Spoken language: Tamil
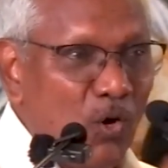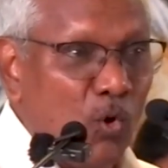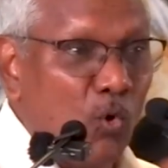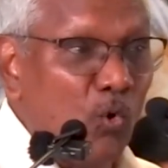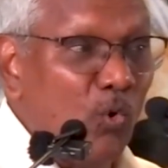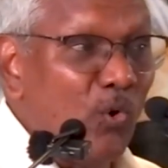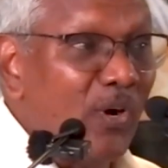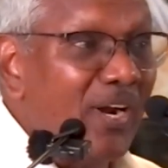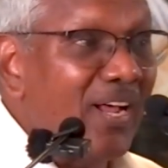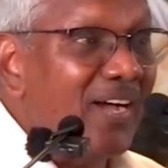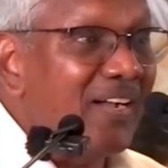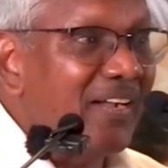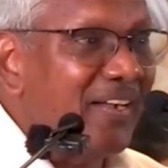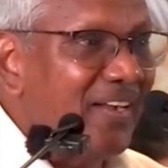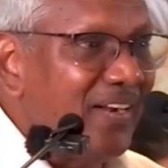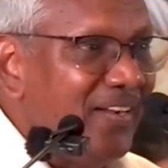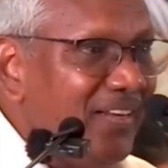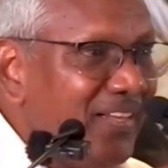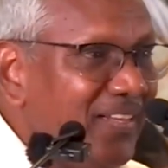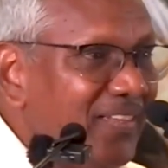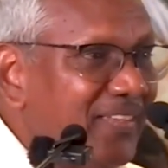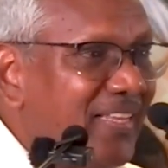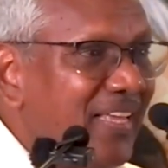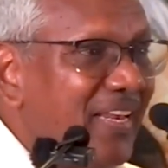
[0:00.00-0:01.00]

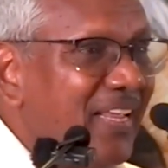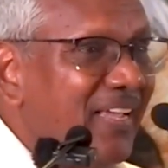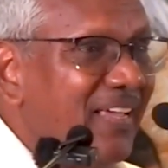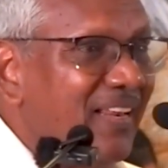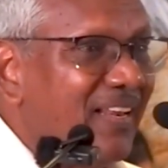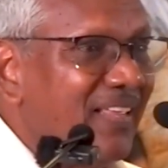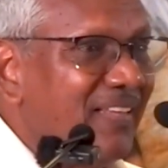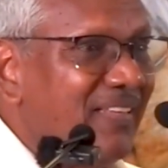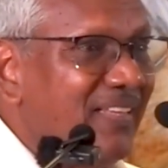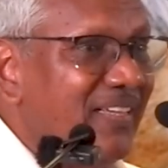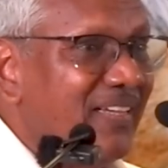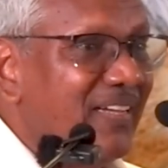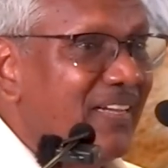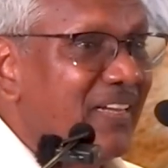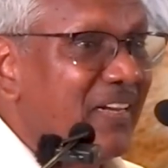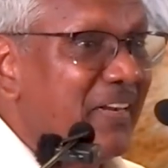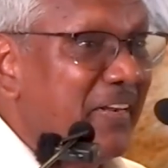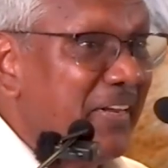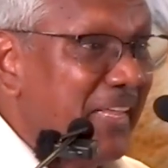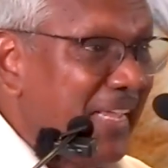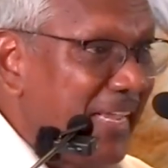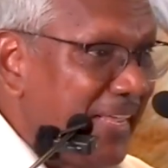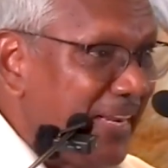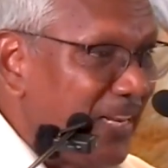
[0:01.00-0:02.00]
கூழாங்கல்லில் தெரிகிறது
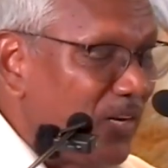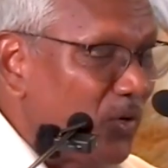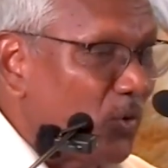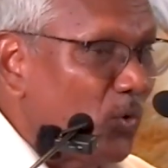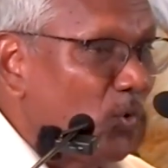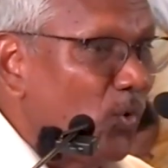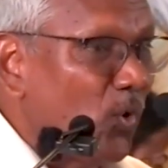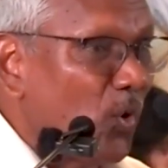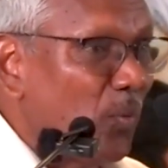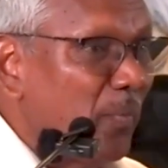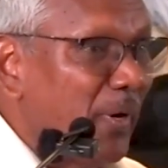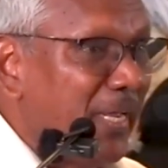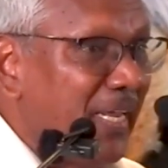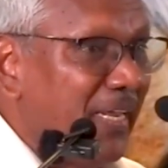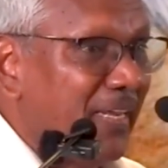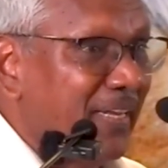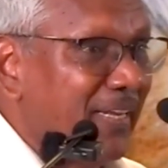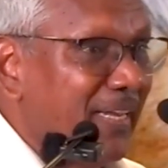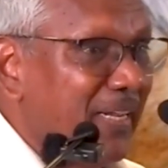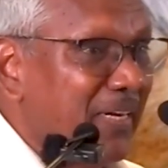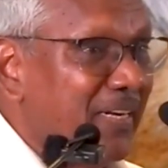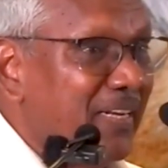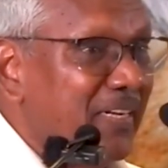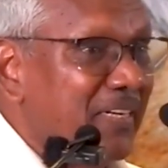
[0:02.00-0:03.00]
நீரின் கூர்மை
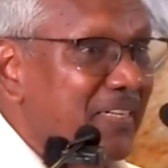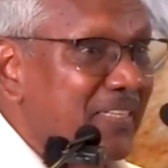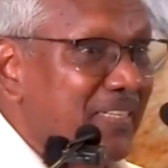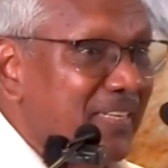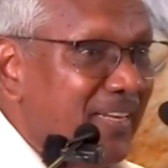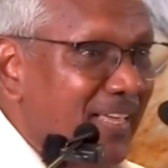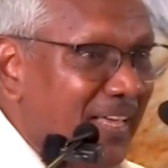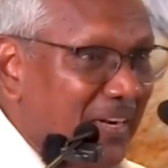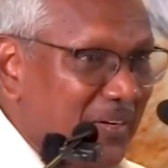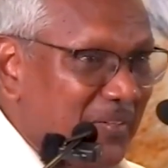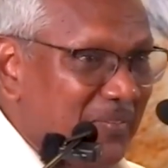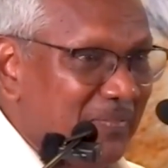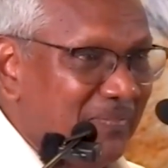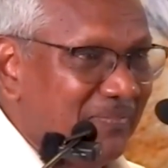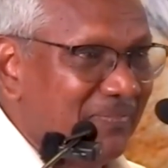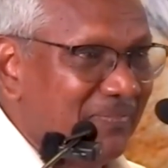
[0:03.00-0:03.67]
என்று எழுதினார்